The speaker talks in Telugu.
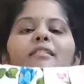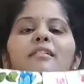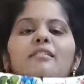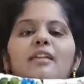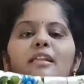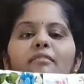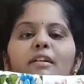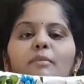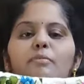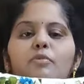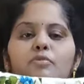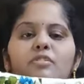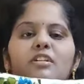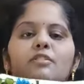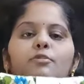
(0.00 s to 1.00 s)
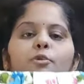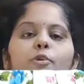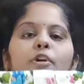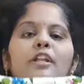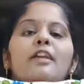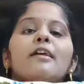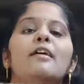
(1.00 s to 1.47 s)
ఎక్సెల్ సైజ్ వాళ్ళు బుక్
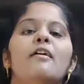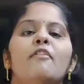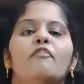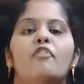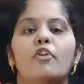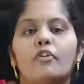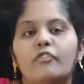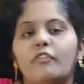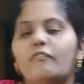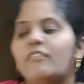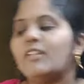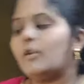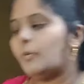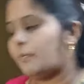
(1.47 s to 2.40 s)
చేసుకోండి ఫోర్ ఫిఫ్టీ